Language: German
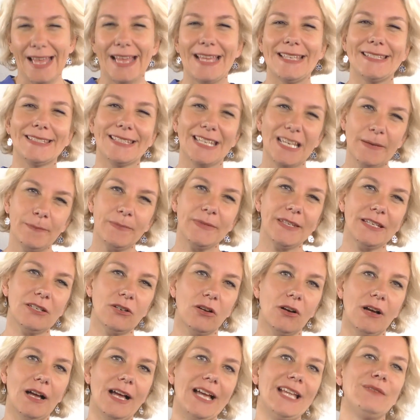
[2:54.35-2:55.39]
Es gibt
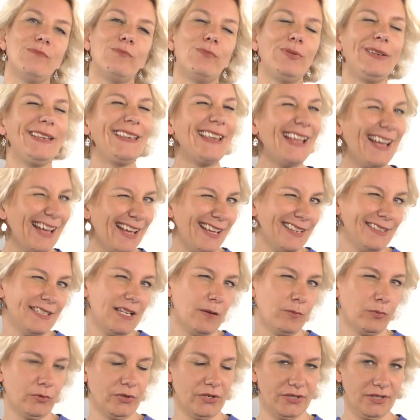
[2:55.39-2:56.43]
jedoch einen Plan
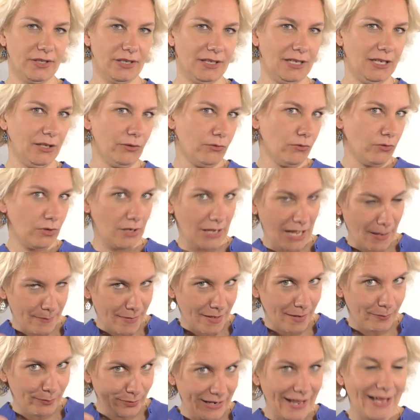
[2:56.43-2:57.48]
der Bundesregierung,
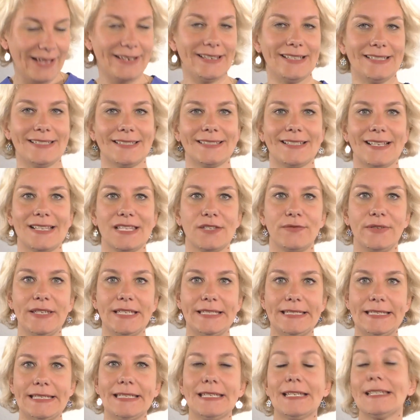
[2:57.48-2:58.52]
aber Plan, das ist ganz
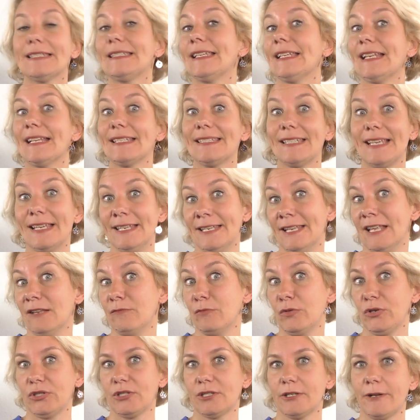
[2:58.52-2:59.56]
wichtig, der das ändern
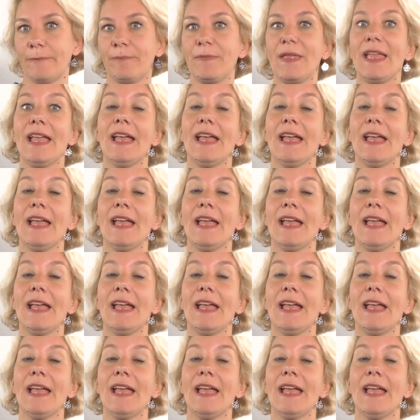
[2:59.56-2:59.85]
möchte.